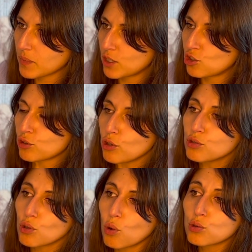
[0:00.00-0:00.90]
J'entends
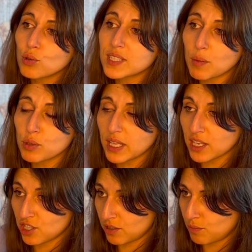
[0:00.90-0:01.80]
ce
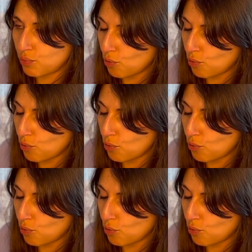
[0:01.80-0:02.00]
auto-sabotage hein, pour